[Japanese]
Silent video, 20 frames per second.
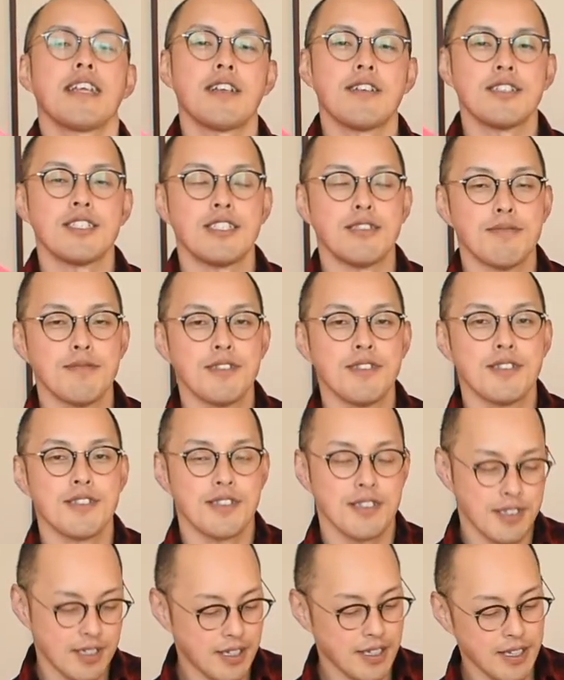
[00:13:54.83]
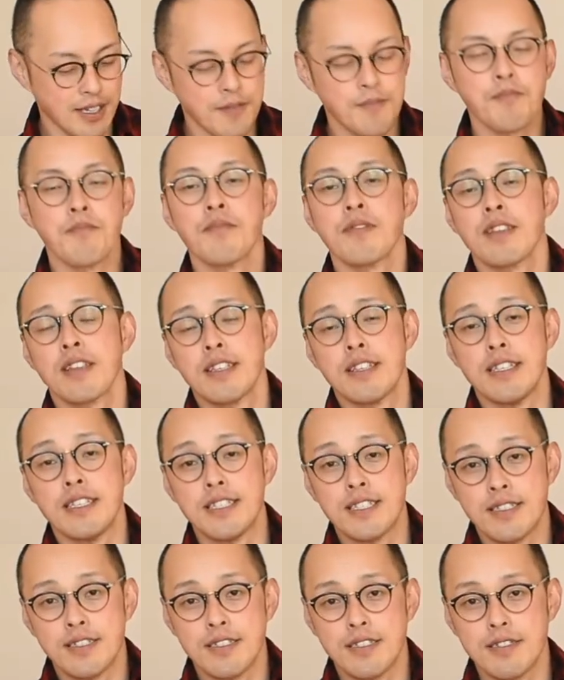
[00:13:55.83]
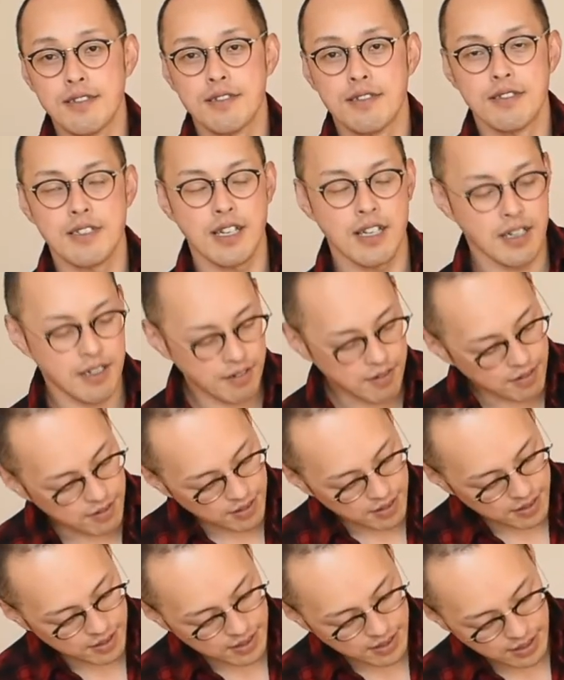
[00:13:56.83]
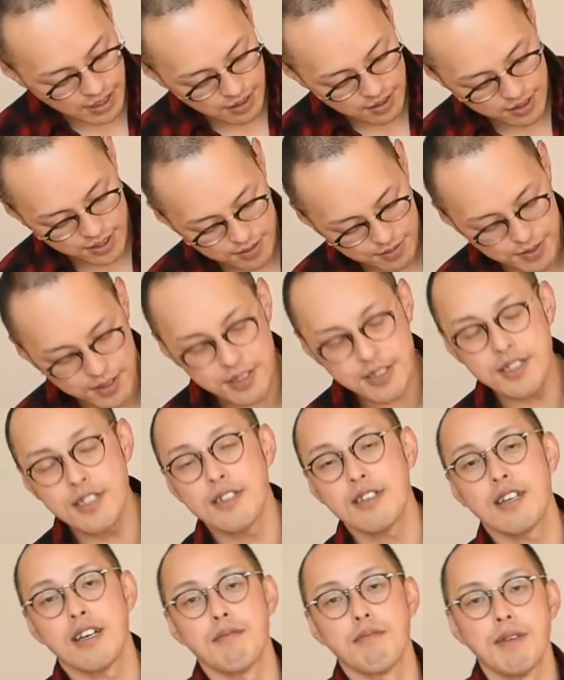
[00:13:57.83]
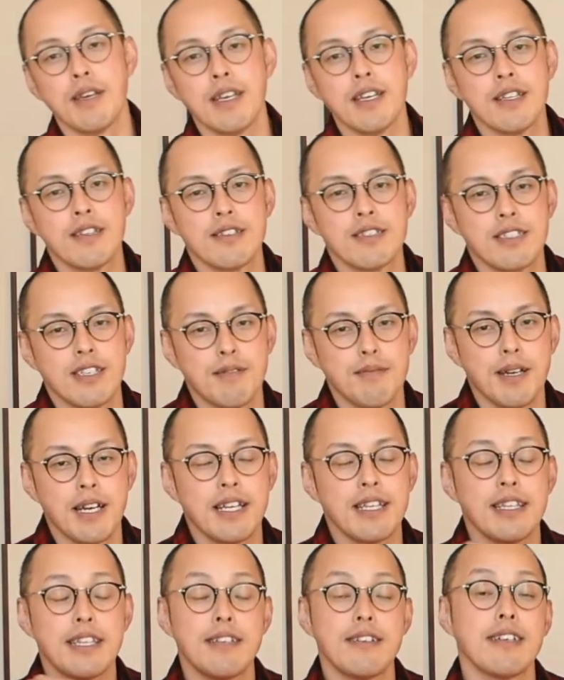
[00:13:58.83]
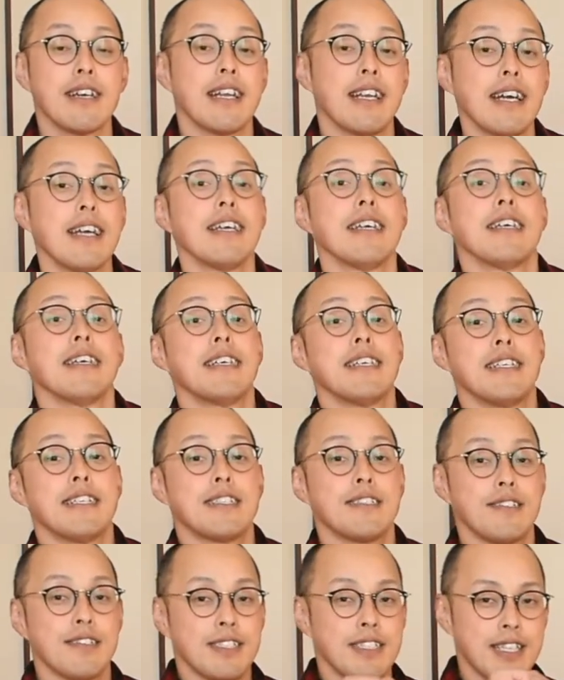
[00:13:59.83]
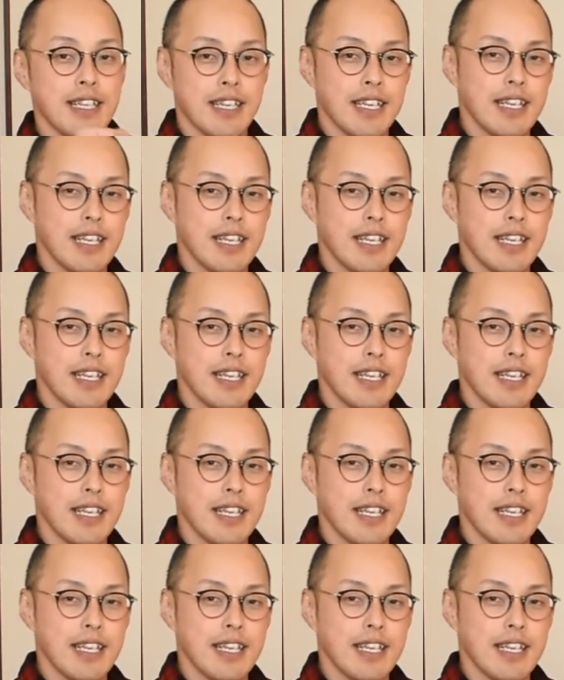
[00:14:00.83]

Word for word: 楽しもう、ね、リスクフラこういうのに楽しもうっていうのがメインとして今やってるからそうでな